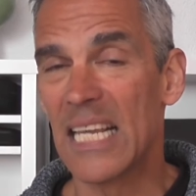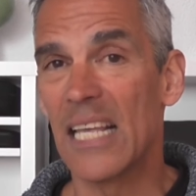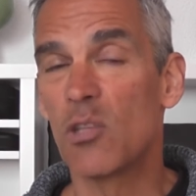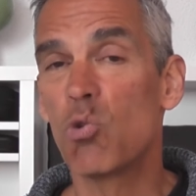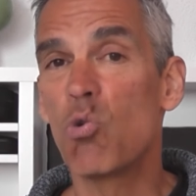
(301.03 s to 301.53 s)

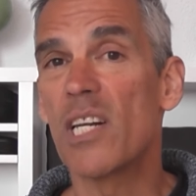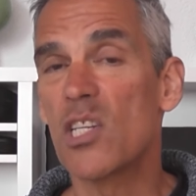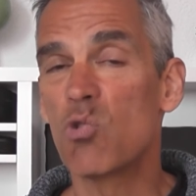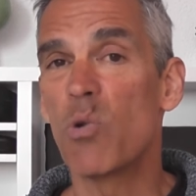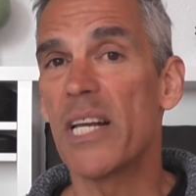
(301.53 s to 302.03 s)
que tú
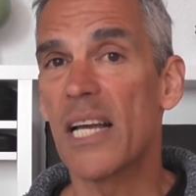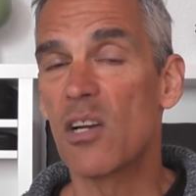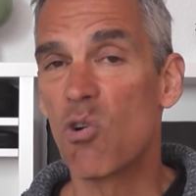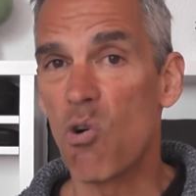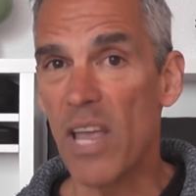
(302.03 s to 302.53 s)

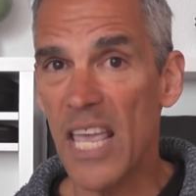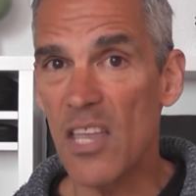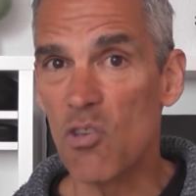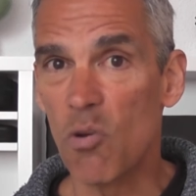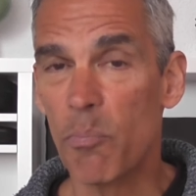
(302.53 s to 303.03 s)
resuenas con
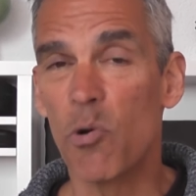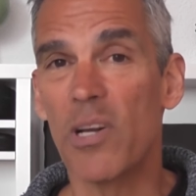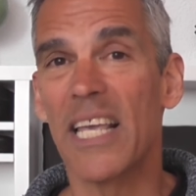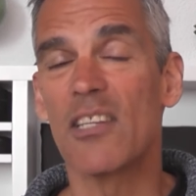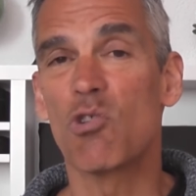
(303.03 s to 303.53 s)
ello
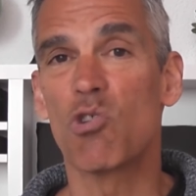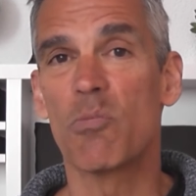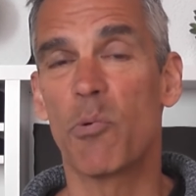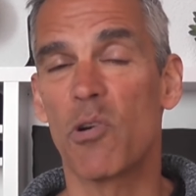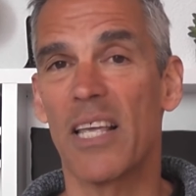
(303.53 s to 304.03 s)
porque,
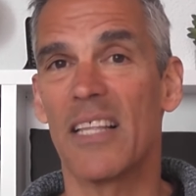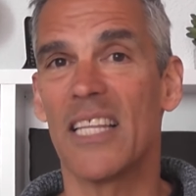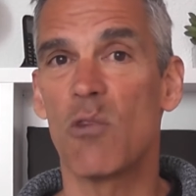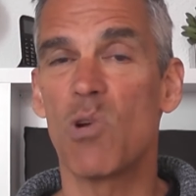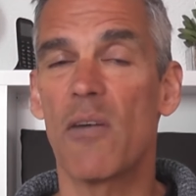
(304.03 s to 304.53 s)
porque
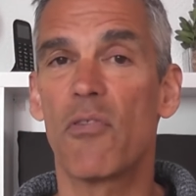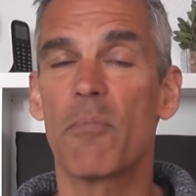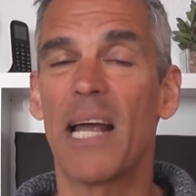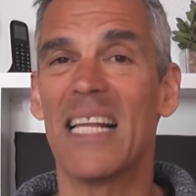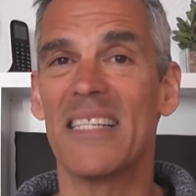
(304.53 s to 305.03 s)
de alguna
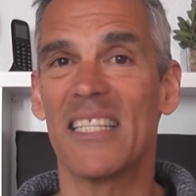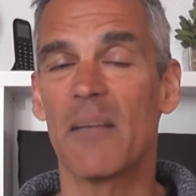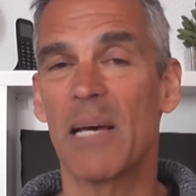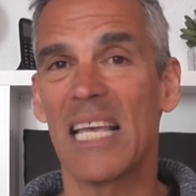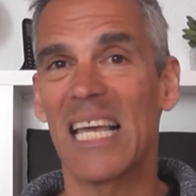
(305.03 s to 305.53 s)
forma el
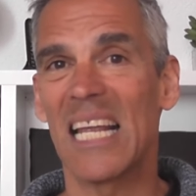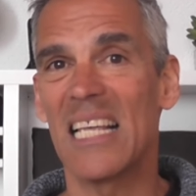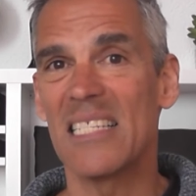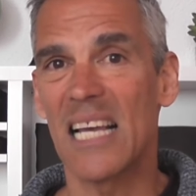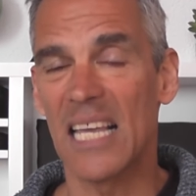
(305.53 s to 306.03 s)
sistema de
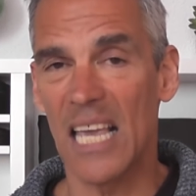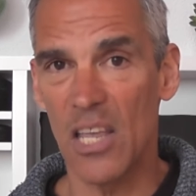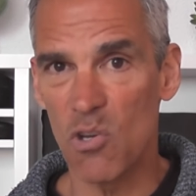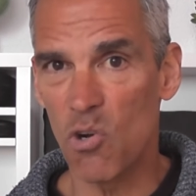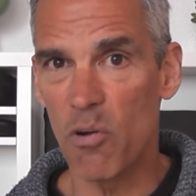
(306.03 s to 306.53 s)
creencias que
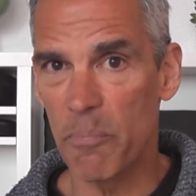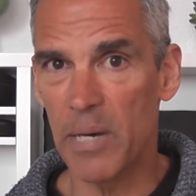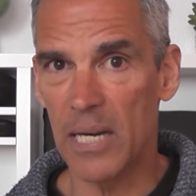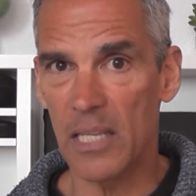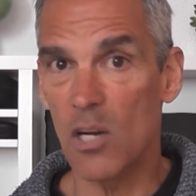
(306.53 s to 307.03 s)
ellos
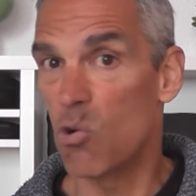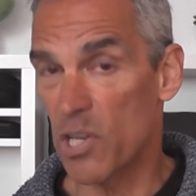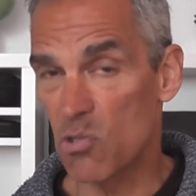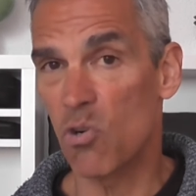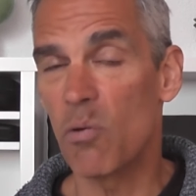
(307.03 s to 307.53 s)
comparten
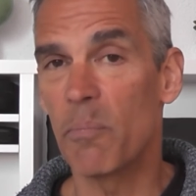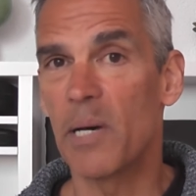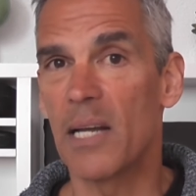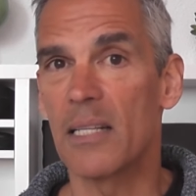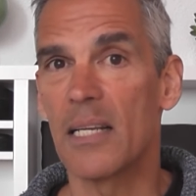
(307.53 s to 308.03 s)
o eso
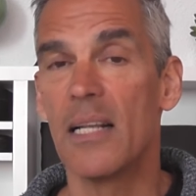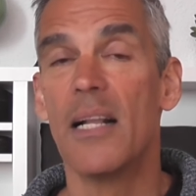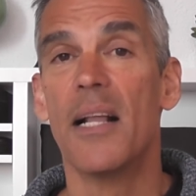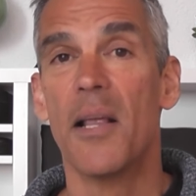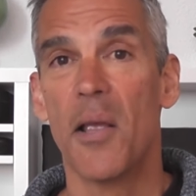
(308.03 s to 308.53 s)
comparte
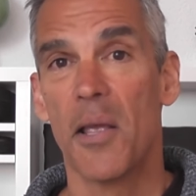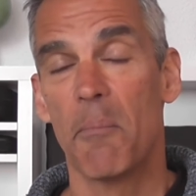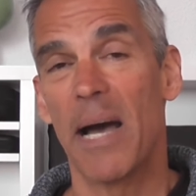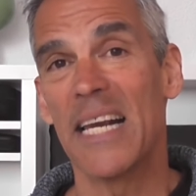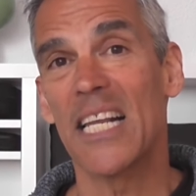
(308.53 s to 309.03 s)

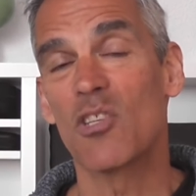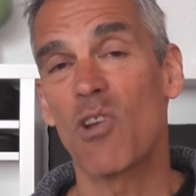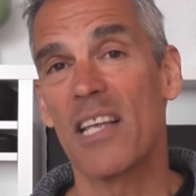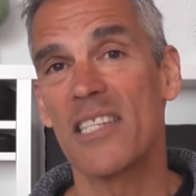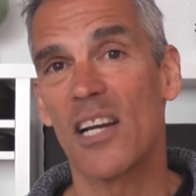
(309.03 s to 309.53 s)
va en
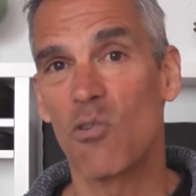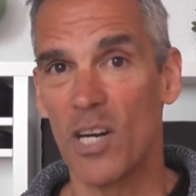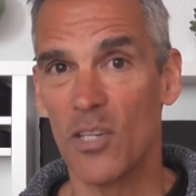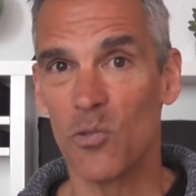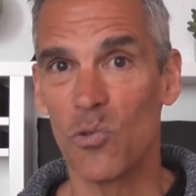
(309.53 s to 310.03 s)
resonancia
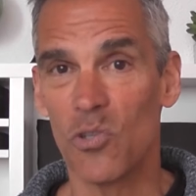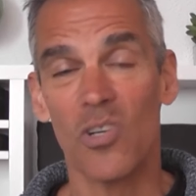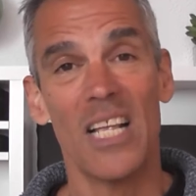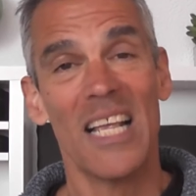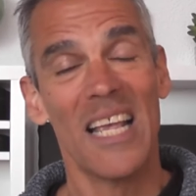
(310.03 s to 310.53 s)
con el
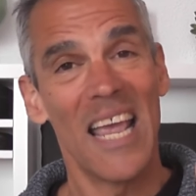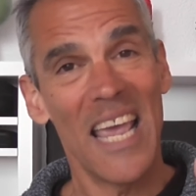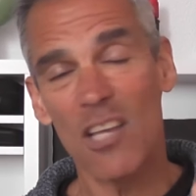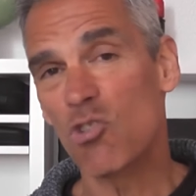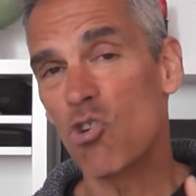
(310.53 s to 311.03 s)
tuyo
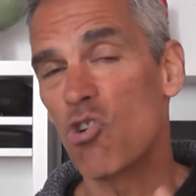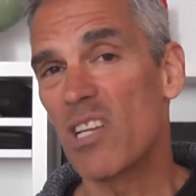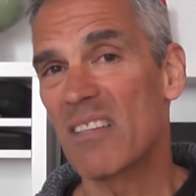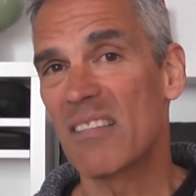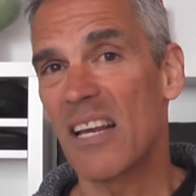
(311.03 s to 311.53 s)
eso no
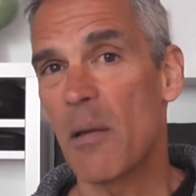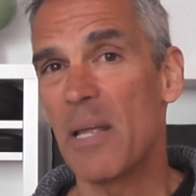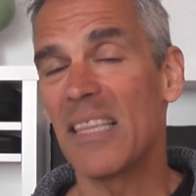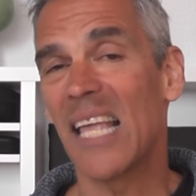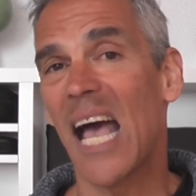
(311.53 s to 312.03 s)

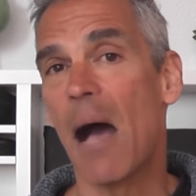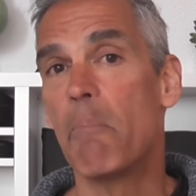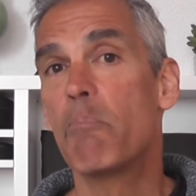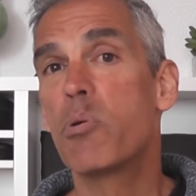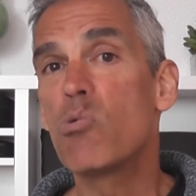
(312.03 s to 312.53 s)
necesariamente
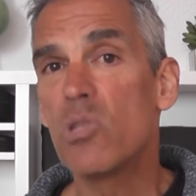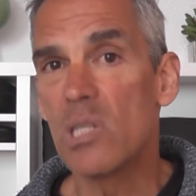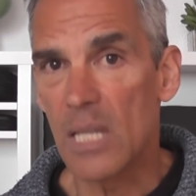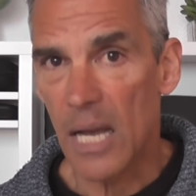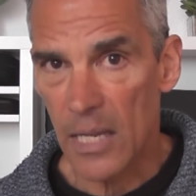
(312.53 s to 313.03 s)

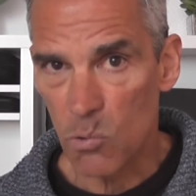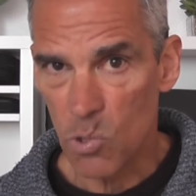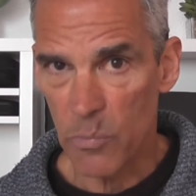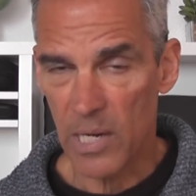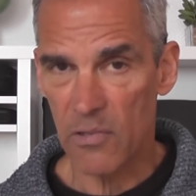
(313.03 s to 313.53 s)
apunta a tu
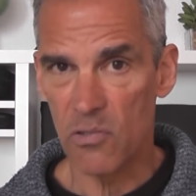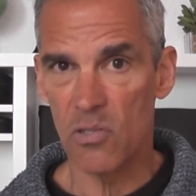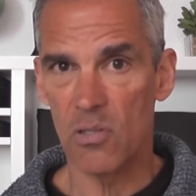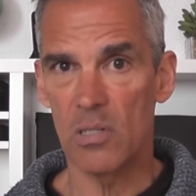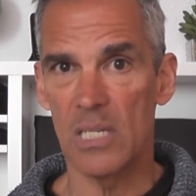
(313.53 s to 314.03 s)

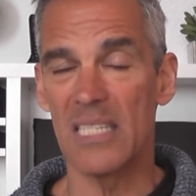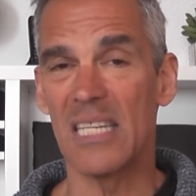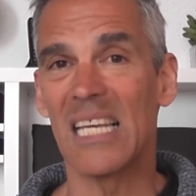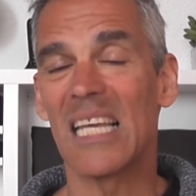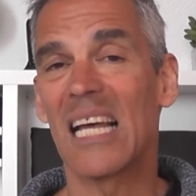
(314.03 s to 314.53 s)
liberación, ni
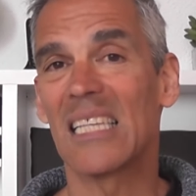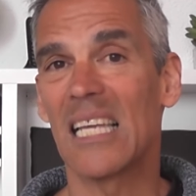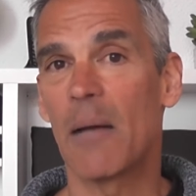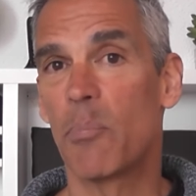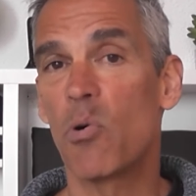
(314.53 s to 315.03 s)
siquiera
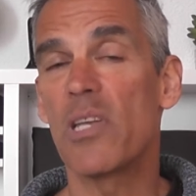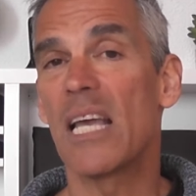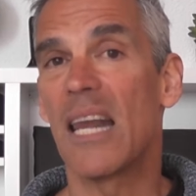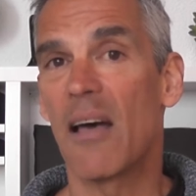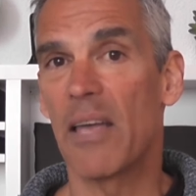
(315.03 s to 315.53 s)
te
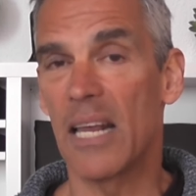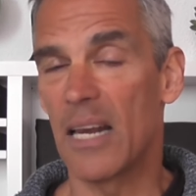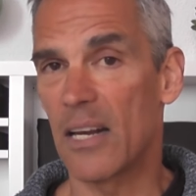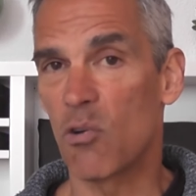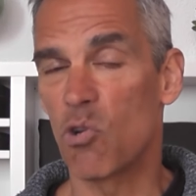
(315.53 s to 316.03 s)
apoya en, la, en,
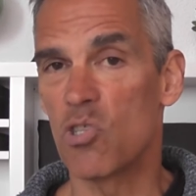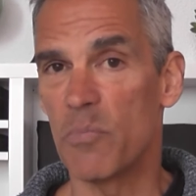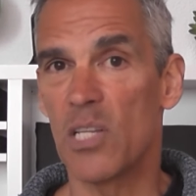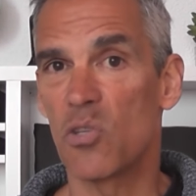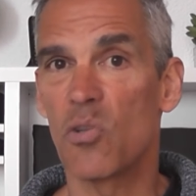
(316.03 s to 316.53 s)
el
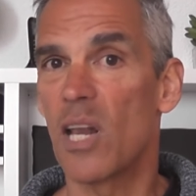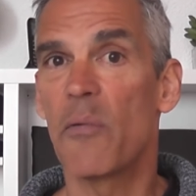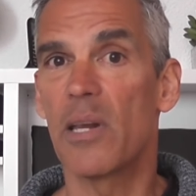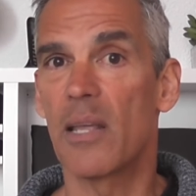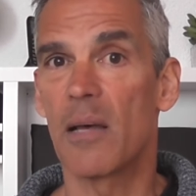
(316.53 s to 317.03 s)
reconocimiento de la
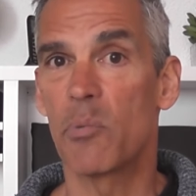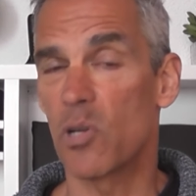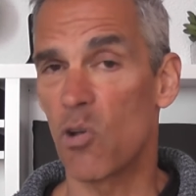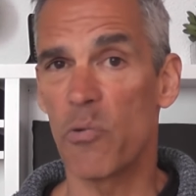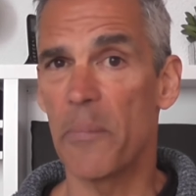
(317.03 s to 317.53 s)
verdad,
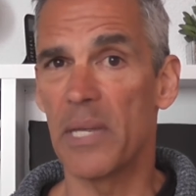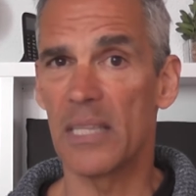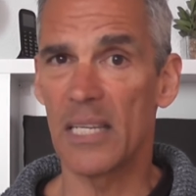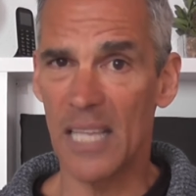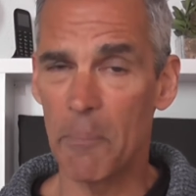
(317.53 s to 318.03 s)
porque
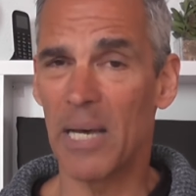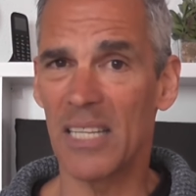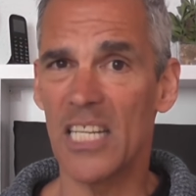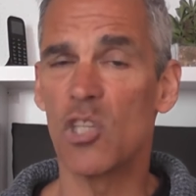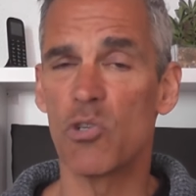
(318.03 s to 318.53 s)
obviamente está
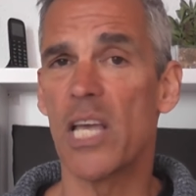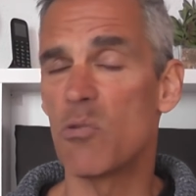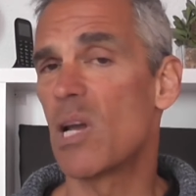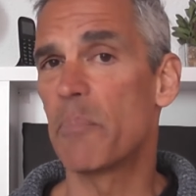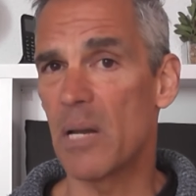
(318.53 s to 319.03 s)
partiendo ya
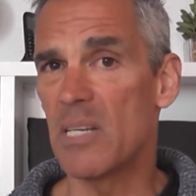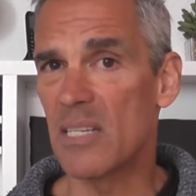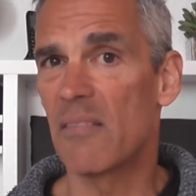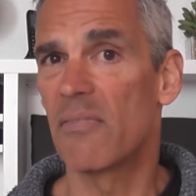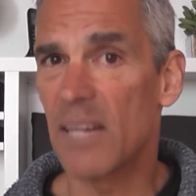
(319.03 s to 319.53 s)
de una
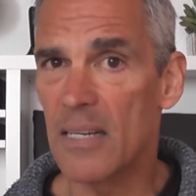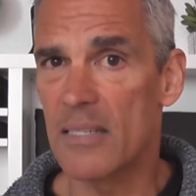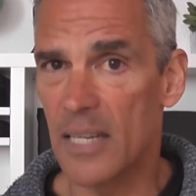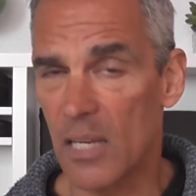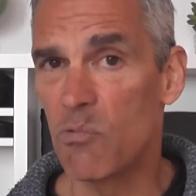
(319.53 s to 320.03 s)
premisa
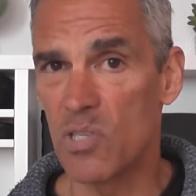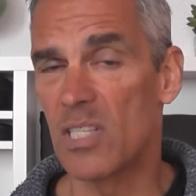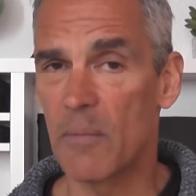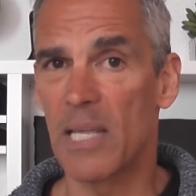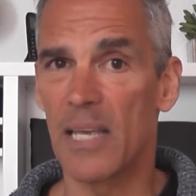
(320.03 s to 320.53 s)
falsa, que es un
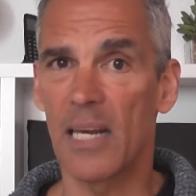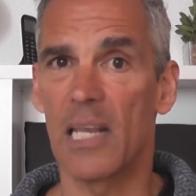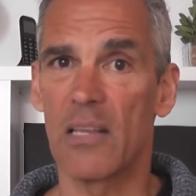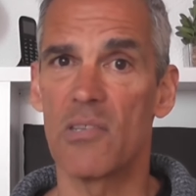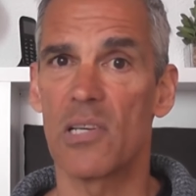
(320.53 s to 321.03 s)
sistema de
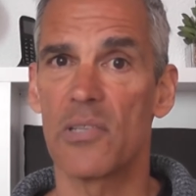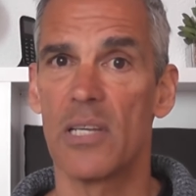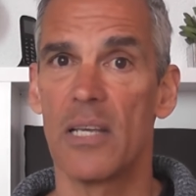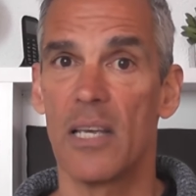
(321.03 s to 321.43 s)
creencias.